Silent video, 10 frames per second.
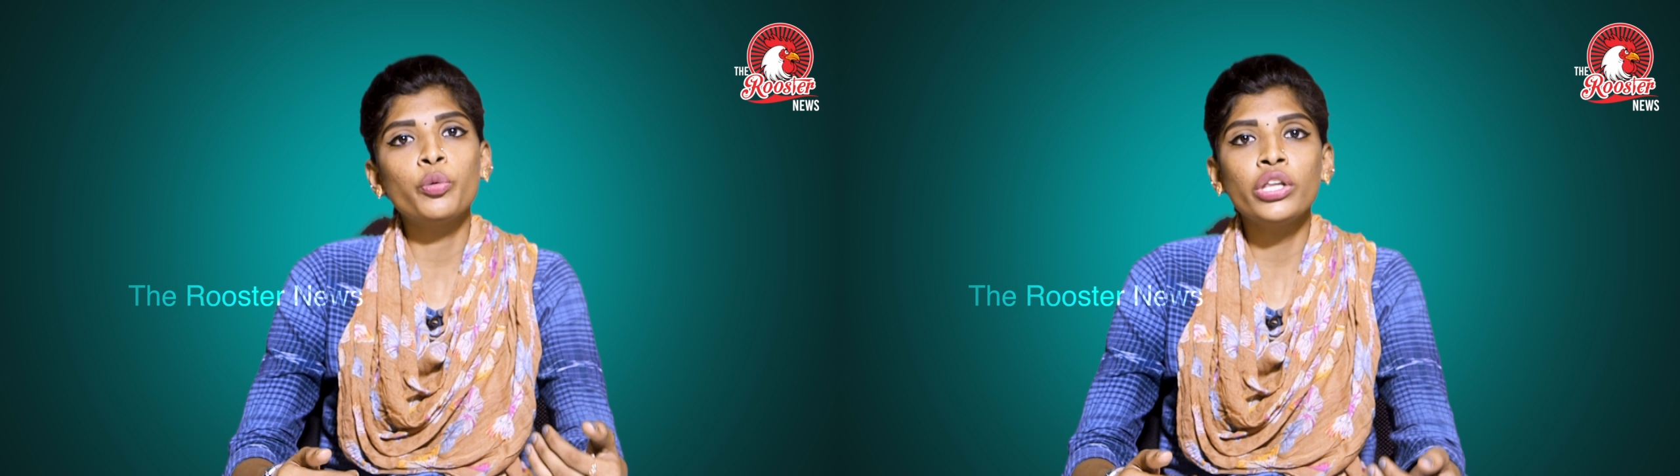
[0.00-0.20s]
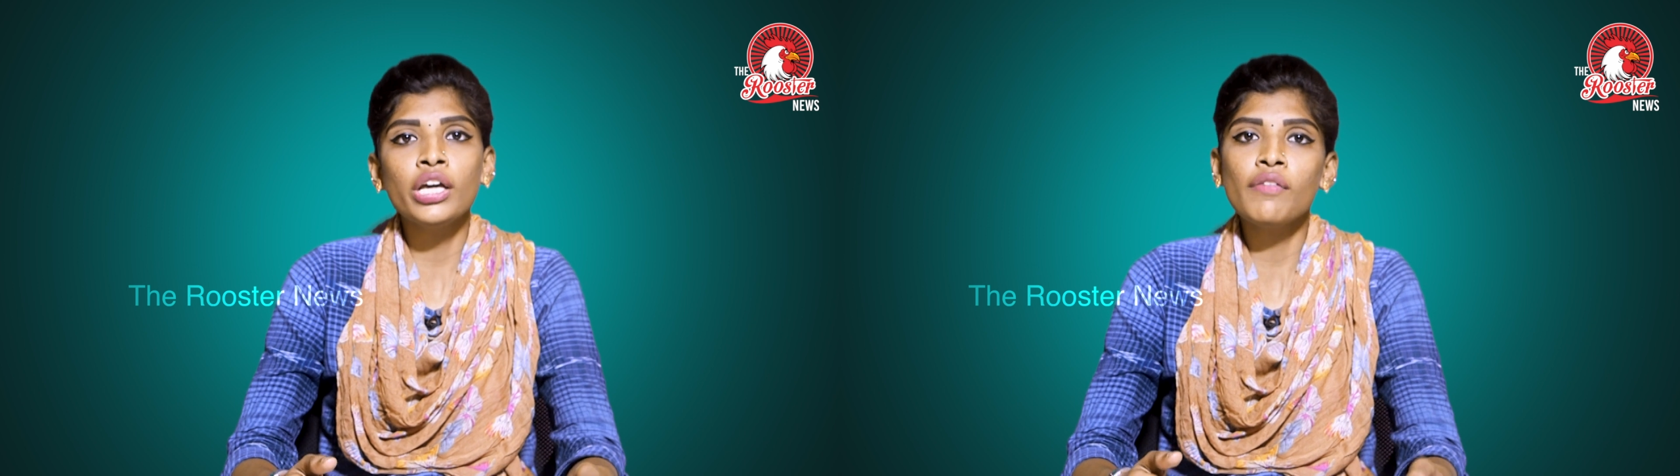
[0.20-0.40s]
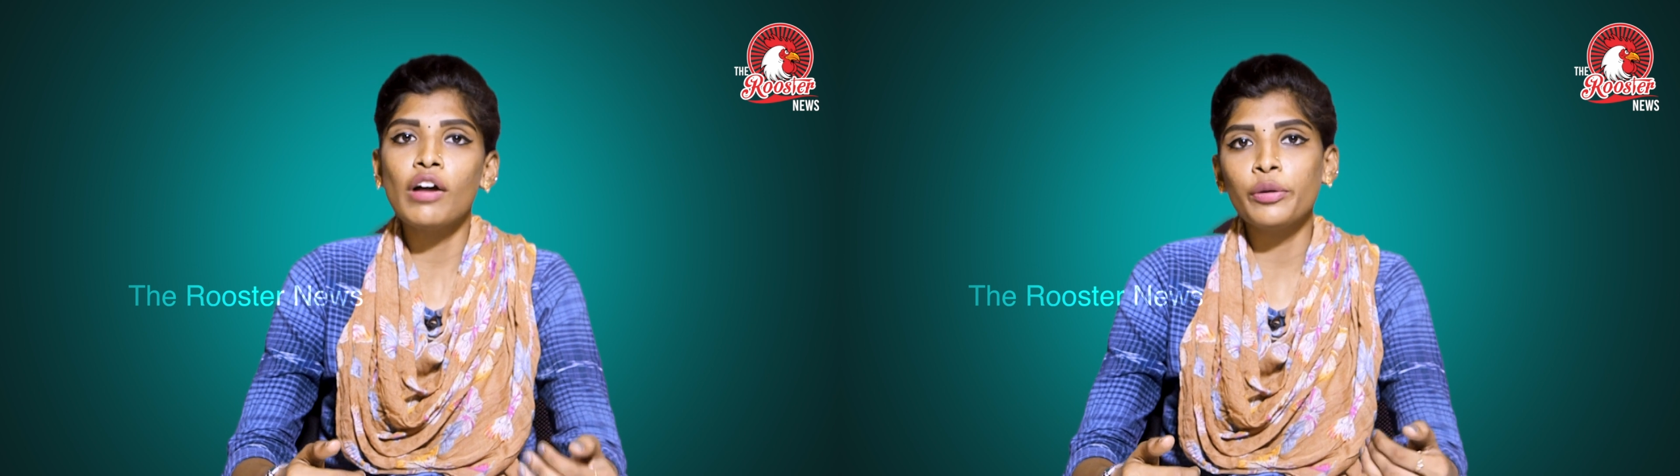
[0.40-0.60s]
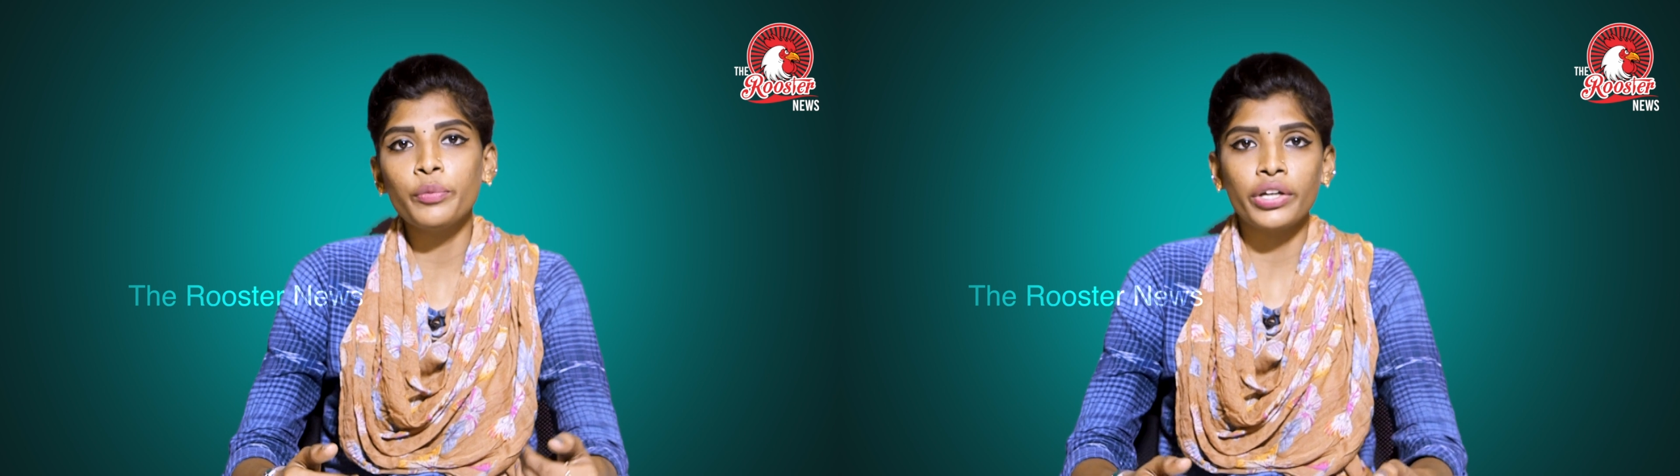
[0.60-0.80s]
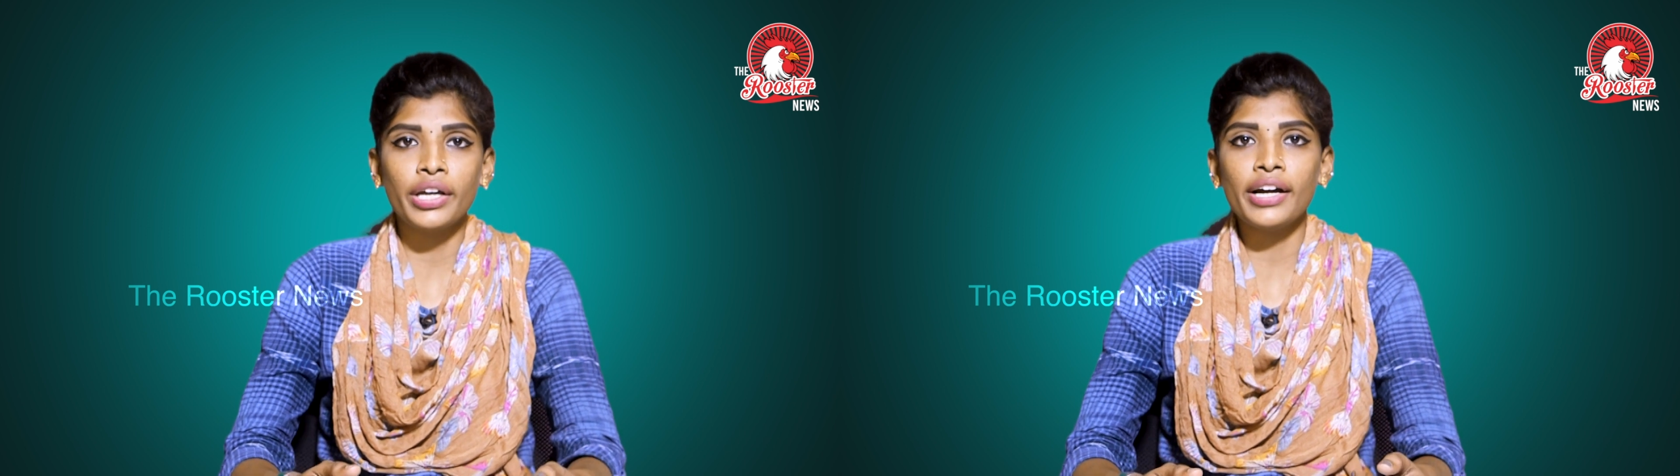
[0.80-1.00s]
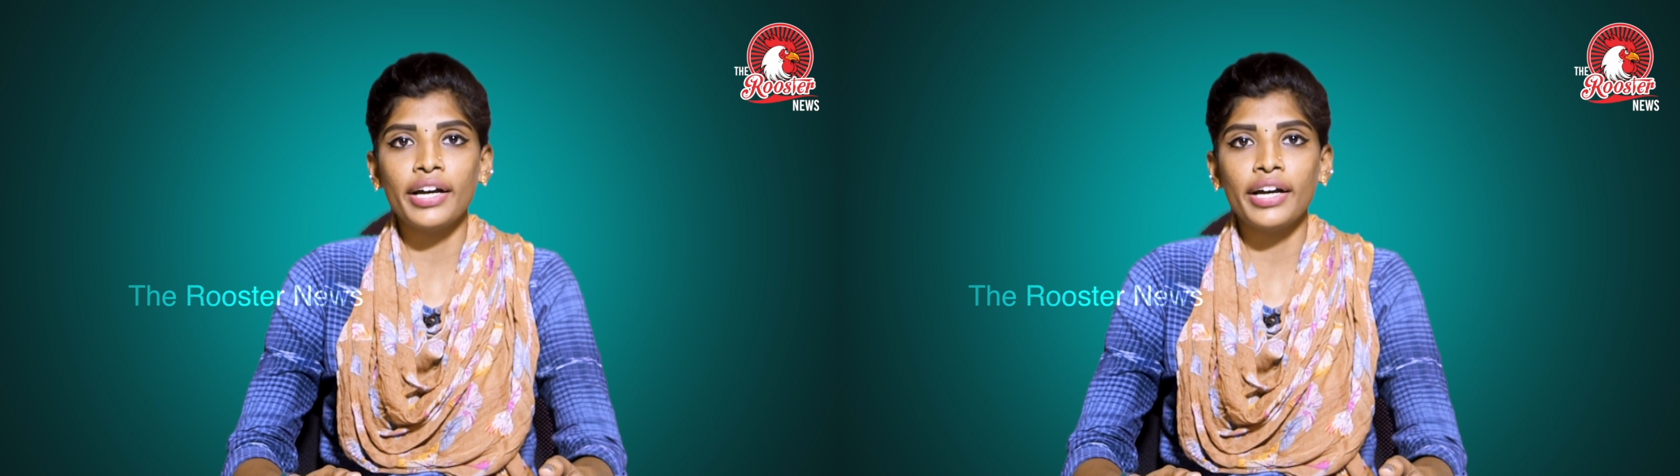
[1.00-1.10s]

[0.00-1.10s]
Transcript: புதிய வழிமுறையை